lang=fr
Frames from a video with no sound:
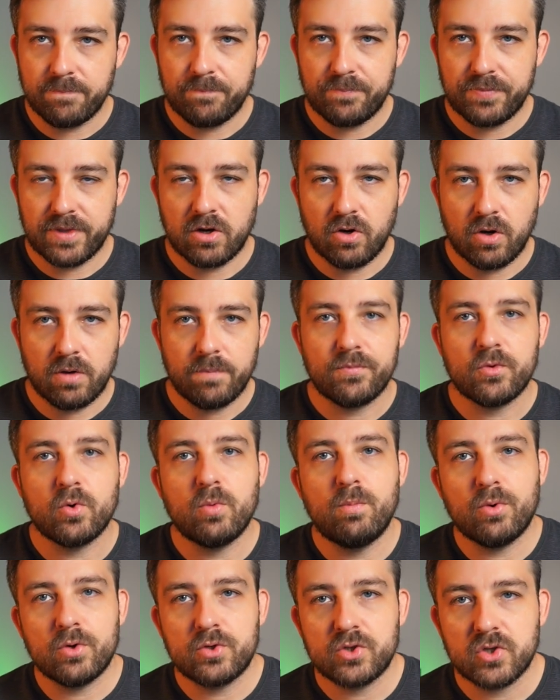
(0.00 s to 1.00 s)
D'accord Donc,
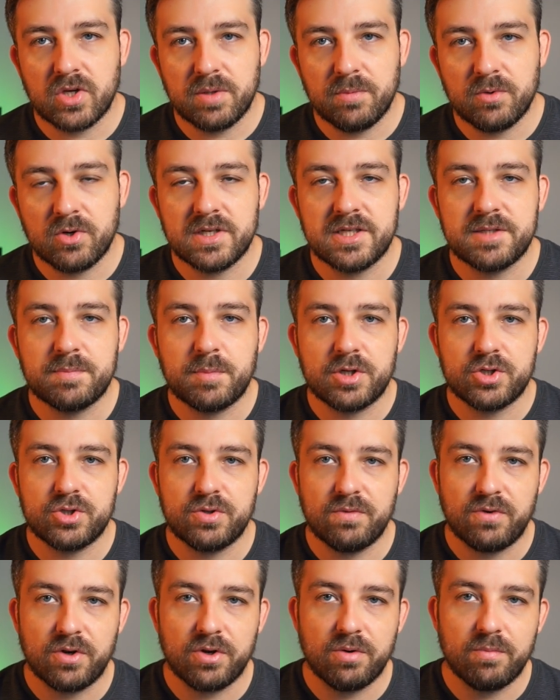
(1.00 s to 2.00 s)
pour ceux qui ne me connaissent pas, je suis
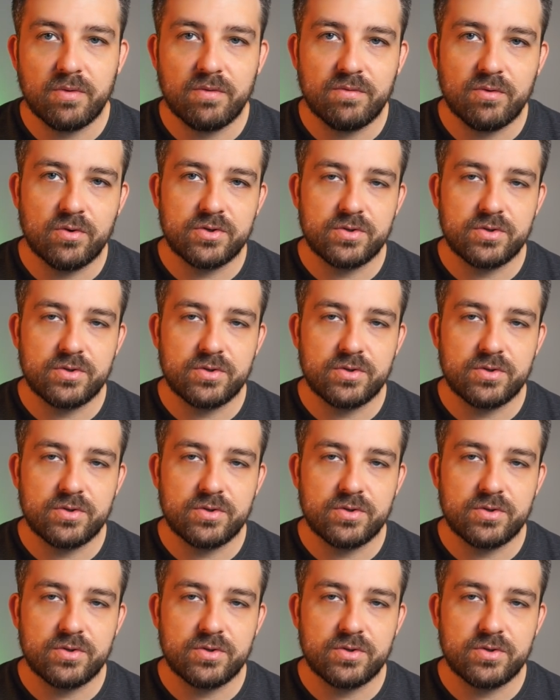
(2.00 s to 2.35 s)
Florian Pouvreau.